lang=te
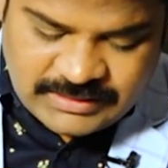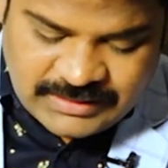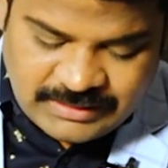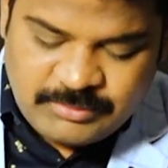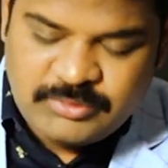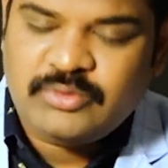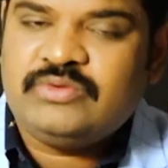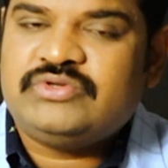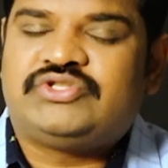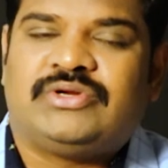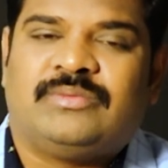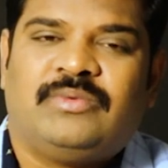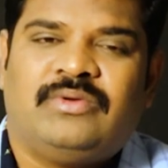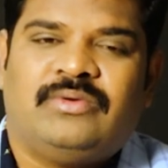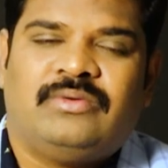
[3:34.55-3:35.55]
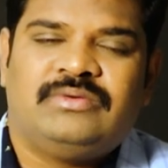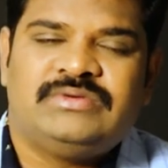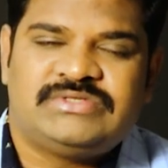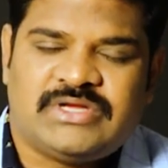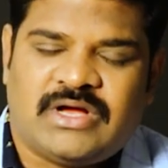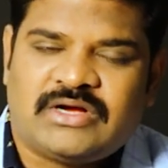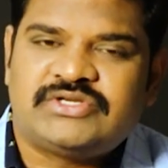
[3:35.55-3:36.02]
ఎనిమిదో వచనంలో
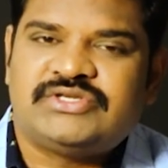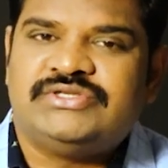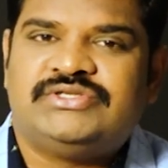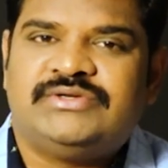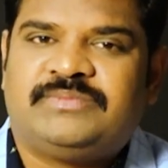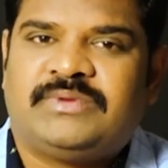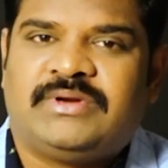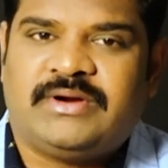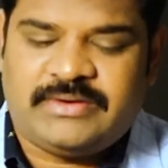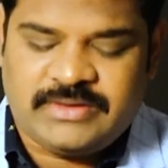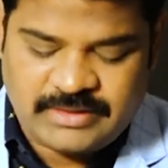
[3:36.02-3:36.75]
సాక్ష్యం చెప్తున్నాడు